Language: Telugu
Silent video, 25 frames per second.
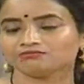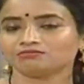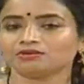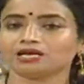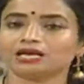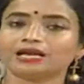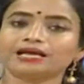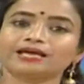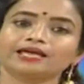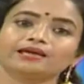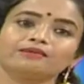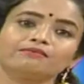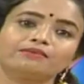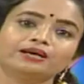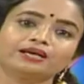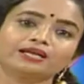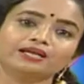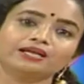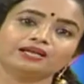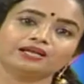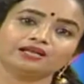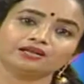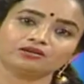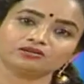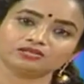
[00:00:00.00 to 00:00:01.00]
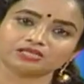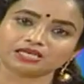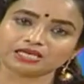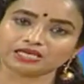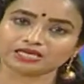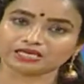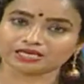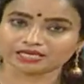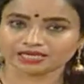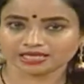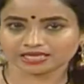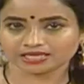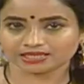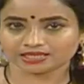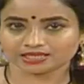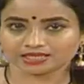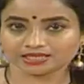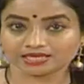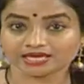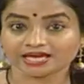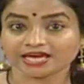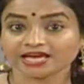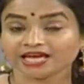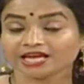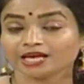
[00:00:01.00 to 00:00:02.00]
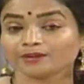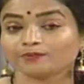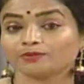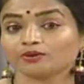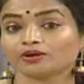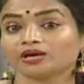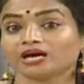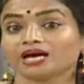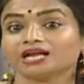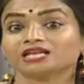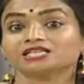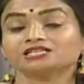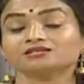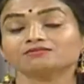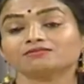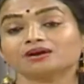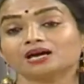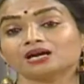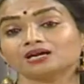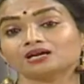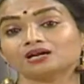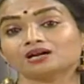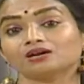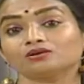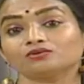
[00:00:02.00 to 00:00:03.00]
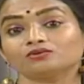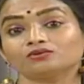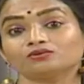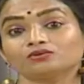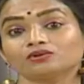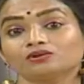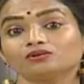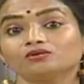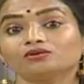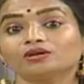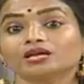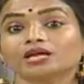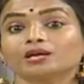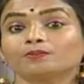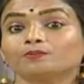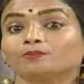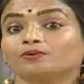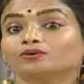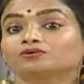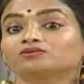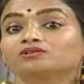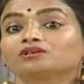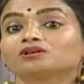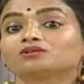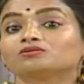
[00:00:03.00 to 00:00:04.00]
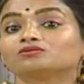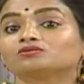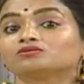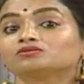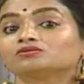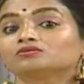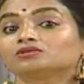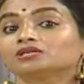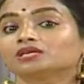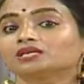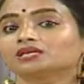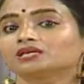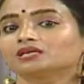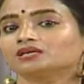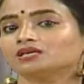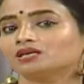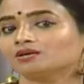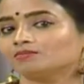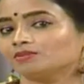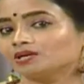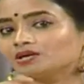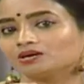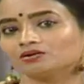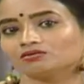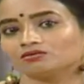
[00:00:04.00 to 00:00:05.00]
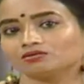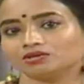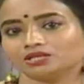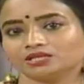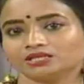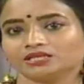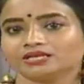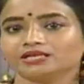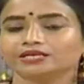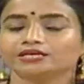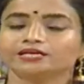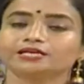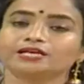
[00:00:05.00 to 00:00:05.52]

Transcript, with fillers: మళ్ళీ ఎంబటే నీళ్లు జల్లినట్టు అవుతుంది ఇప్పుడు కలిసి మాట్లాడుకున్న వాళ్ళు రేపు పొద్దున కూడుంటారన్న నమ్మకం ఉండదు